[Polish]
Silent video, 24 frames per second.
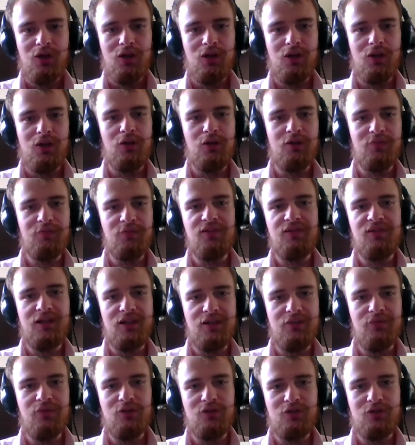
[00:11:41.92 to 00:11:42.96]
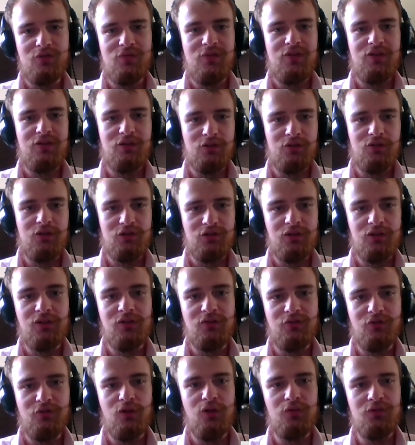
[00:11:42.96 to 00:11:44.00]
e, rozpoznali właściwie te, te, te,
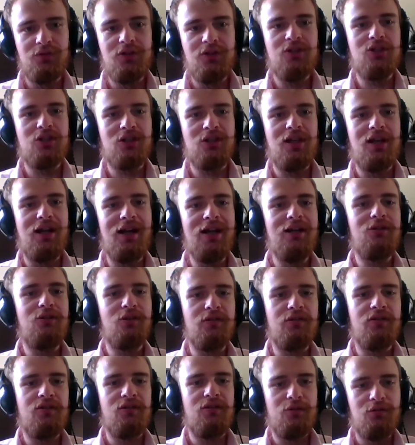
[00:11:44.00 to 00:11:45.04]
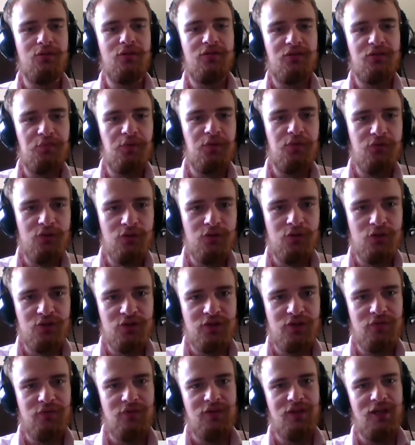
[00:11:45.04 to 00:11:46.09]
te volonté general, to co, to co powinno
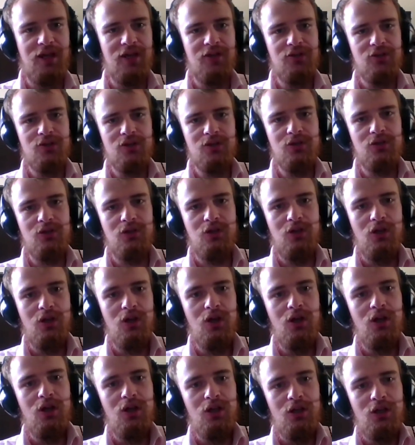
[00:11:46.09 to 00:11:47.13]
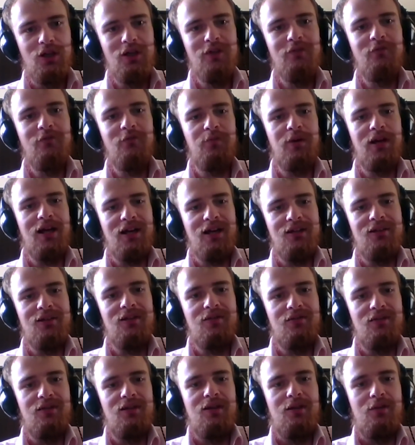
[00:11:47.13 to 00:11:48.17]
się wydarzyć i w
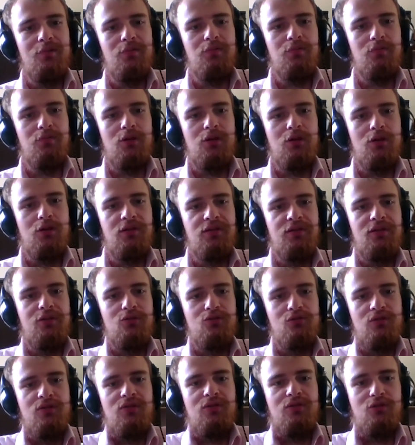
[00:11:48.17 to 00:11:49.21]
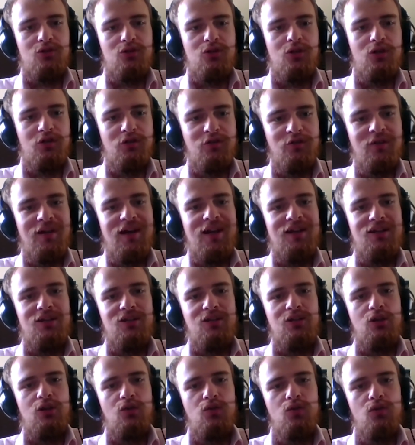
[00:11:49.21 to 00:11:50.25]
praktyce e, sążyst już
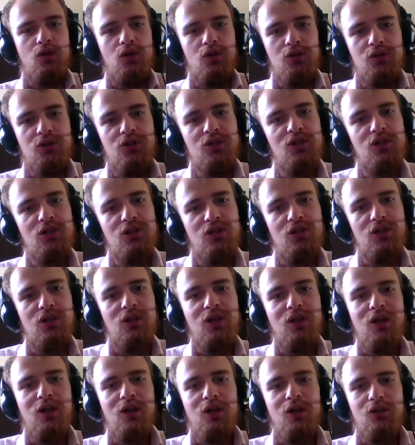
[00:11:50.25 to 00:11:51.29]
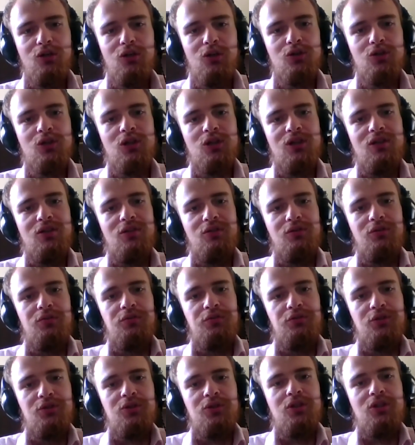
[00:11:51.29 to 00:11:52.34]
otwarcie głosi to że,
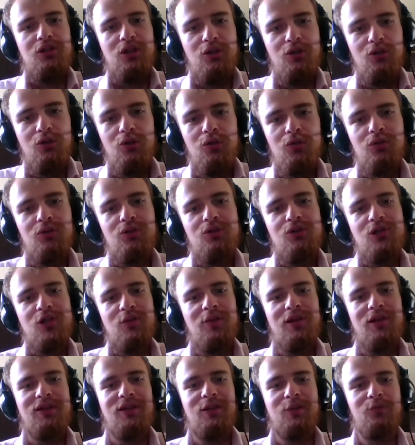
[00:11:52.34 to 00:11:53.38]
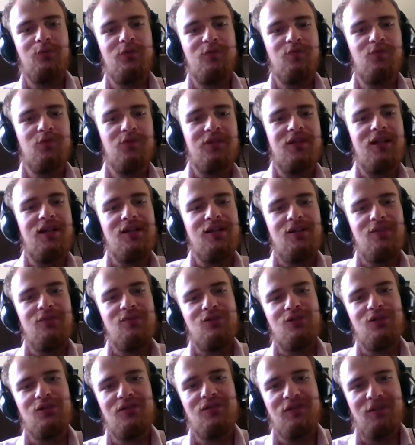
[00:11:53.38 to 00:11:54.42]
to, że ten lud trzeba, tak mówiąc brutalnie,
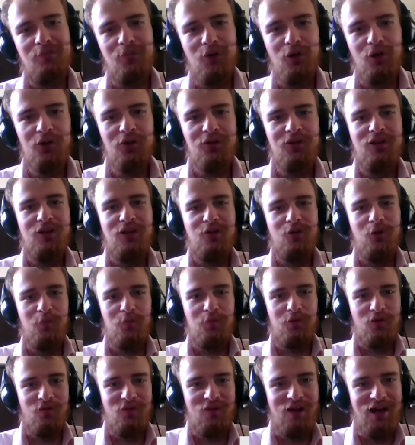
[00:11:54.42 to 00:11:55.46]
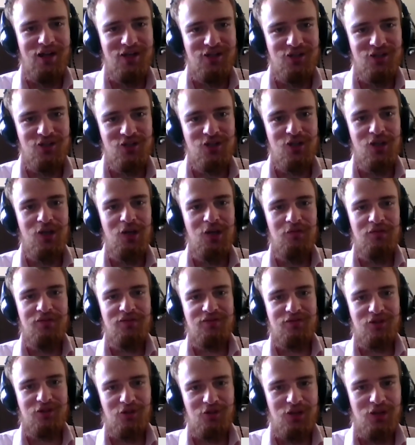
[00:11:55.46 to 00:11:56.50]
wziąć za mordę i go prowadzić w
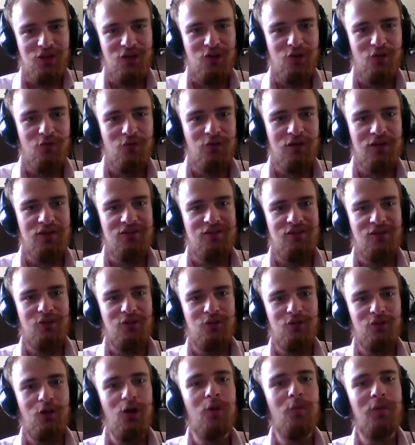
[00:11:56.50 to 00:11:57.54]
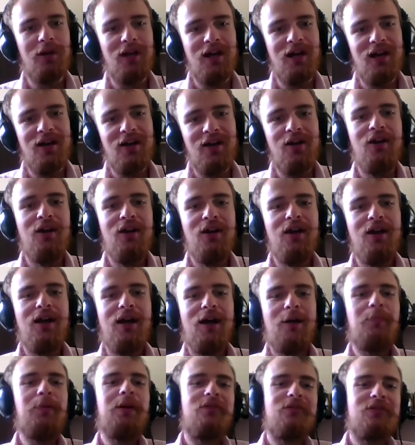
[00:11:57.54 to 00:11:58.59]
stronę jego własnego dobra,
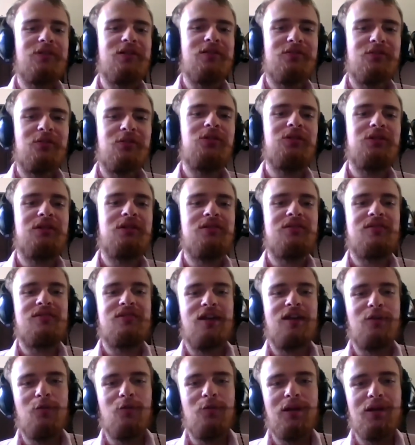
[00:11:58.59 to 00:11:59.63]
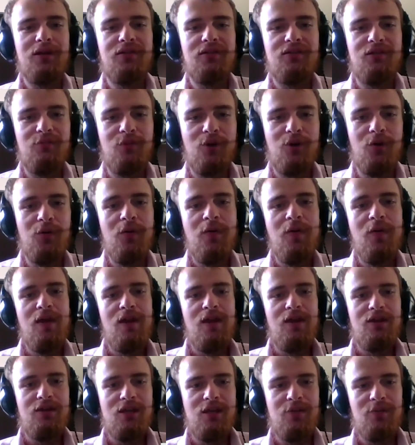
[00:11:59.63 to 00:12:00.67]
a prawda, zgodnie ze znaną maksymą,
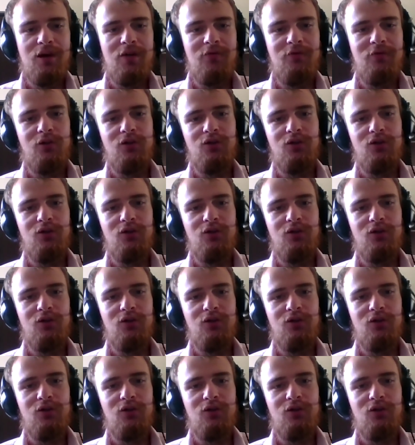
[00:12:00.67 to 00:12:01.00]
nie ma